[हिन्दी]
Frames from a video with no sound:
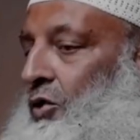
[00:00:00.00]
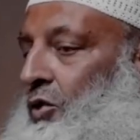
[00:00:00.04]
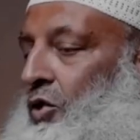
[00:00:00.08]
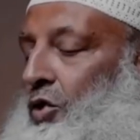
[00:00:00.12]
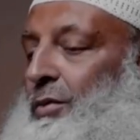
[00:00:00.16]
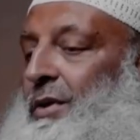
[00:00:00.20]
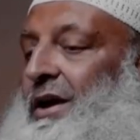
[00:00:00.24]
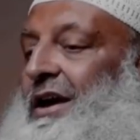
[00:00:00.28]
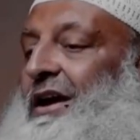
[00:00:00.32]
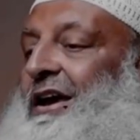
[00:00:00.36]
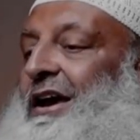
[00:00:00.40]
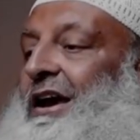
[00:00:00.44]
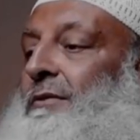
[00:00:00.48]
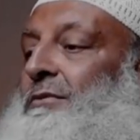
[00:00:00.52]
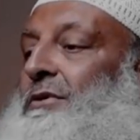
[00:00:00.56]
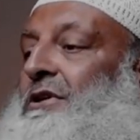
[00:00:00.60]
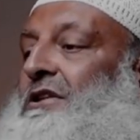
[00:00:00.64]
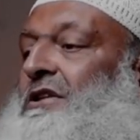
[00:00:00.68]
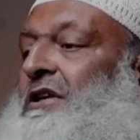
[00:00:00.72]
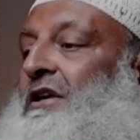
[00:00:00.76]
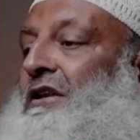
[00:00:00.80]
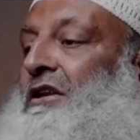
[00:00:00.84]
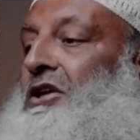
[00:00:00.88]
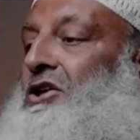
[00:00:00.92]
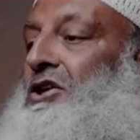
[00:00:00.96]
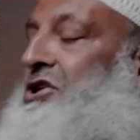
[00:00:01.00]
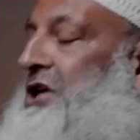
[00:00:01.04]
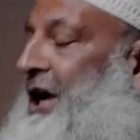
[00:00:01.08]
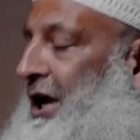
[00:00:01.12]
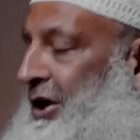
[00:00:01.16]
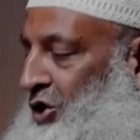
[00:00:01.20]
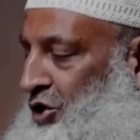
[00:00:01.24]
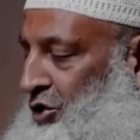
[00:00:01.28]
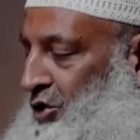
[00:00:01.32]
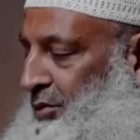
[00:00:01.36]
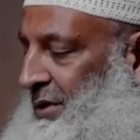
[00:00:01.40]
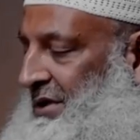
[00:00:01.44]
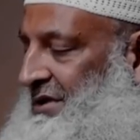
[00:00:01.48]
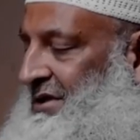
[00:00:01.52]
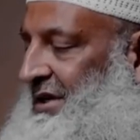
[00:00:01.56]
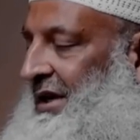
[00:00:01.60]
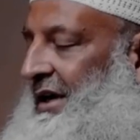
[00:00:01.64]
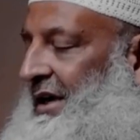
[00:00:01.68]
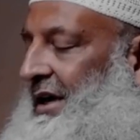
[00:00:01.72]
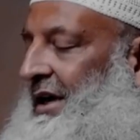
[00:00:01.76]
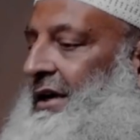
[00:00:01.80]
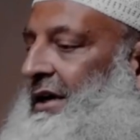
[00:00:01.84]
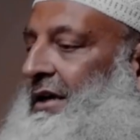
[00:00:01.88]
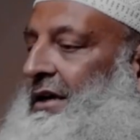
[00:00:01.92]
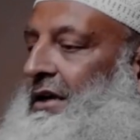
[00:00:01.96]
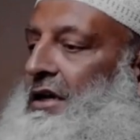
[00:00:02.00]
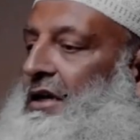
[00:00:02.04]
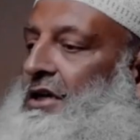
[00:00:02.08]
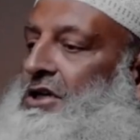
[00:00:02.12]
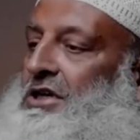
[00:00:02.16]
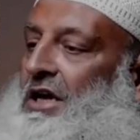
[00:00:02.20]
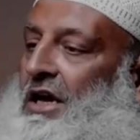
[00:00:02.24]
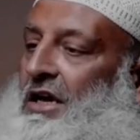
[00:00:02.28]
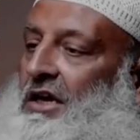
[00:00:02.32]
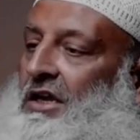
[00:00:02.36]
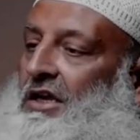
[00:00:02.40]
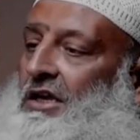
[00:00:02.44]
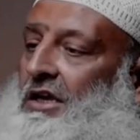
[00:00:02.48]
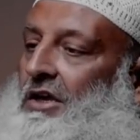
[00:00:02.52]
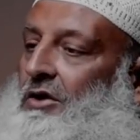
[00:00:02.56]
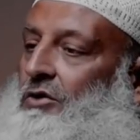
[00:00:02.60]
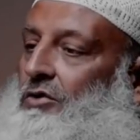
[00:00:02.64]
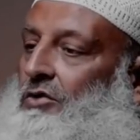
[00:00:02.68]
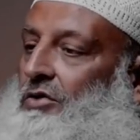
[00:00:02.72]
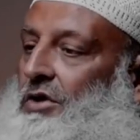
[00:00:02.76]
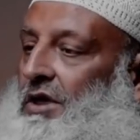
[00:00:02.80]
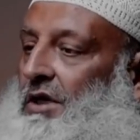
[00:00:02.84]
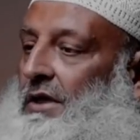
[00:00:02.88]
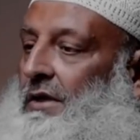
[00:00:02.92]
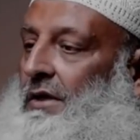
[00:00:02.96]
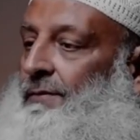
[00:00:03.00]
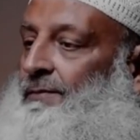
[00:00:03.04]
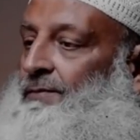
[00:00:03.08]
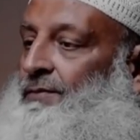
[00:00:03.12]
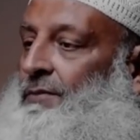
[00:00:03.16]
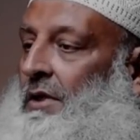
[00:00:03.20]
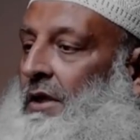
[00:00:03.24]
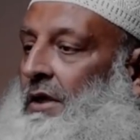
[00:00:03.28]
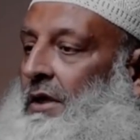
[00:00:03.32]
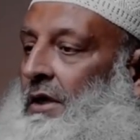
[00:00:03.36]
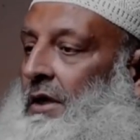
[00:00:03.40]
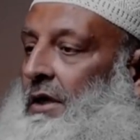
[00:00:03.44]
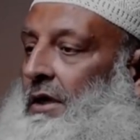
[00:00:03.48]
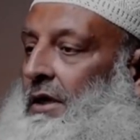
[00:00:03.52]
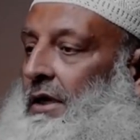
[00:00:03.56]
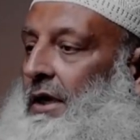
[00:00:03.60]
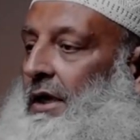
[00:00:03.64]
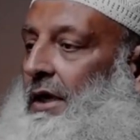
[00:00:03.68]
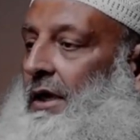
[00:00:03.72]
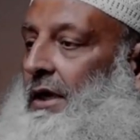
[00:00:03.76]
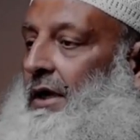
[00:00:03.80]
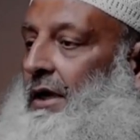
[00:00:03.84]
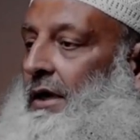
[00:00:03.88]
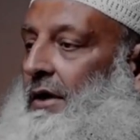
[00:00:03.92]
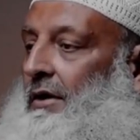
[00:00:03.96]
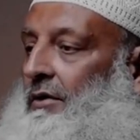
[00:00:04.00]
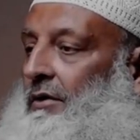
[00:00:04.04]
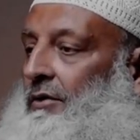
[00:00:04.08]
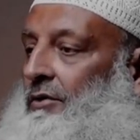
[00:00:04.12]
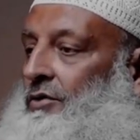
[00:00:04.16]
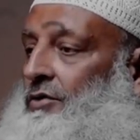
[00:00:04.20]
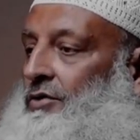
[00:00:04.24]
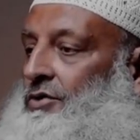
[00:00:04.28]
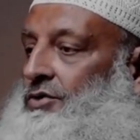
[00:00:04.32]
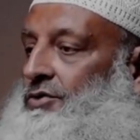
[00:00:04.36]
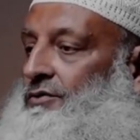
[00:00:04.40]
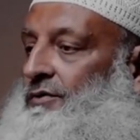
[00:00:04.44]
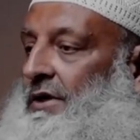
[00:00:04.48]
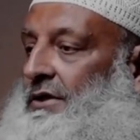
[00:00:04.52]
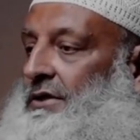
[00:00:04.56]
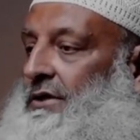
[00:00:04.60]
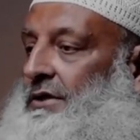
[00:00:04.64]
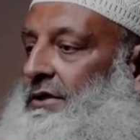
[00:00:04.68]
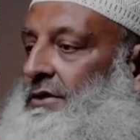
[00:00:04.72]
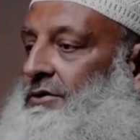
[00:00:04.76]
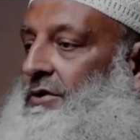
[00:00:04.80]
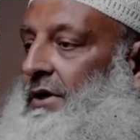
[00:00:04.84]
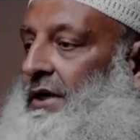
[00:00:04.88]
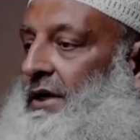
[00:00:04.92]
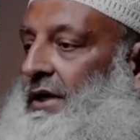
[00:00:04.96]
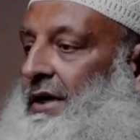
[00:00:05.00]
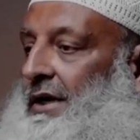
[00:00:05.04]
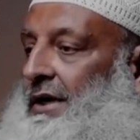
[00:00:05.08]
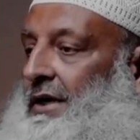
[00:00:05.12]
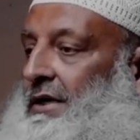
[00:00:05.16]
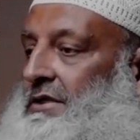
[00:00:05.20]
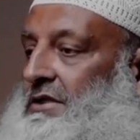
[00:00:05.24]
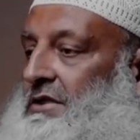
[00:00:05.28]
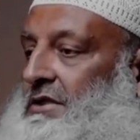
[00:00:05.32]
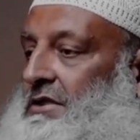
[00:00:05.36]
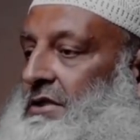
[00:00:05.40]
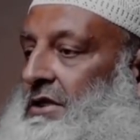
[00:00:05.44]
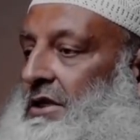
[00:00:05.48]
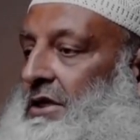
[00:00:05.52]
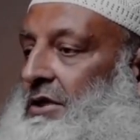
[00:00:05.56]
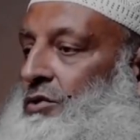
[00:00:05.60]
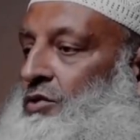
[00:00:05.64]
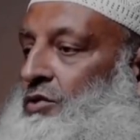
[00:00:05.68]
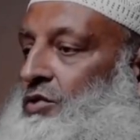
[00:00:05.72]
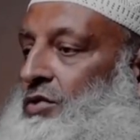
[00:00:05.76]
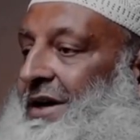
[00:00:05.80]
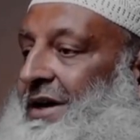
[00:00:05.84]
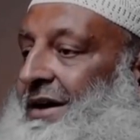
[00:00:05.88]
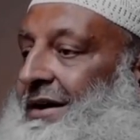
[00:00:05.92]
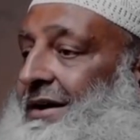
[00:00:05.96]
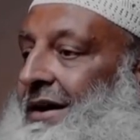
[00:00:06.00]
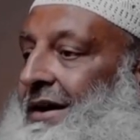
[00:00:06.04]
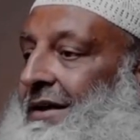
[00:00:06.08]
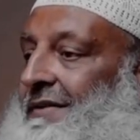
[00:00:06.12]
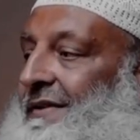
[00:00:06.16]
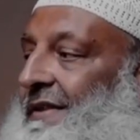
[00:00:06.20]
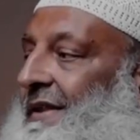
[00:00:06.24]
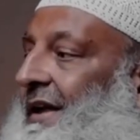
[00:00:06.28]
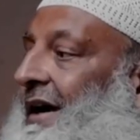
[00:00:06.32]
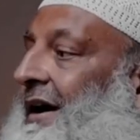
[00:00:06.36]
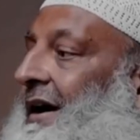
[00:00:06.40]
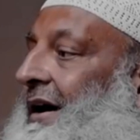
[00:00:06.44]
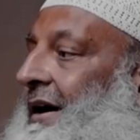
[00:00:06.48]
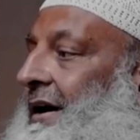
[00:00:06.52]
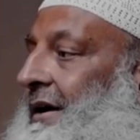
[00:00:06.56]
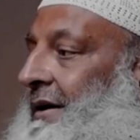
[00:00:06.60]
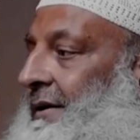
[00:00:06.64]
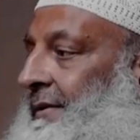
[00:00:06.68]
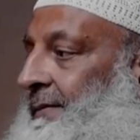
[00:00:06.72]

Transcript: कुर्ब क़्यामत की निशानियों में से एक निशानी ये होगी कि उस वक्त जो है ना सिनून खद्दा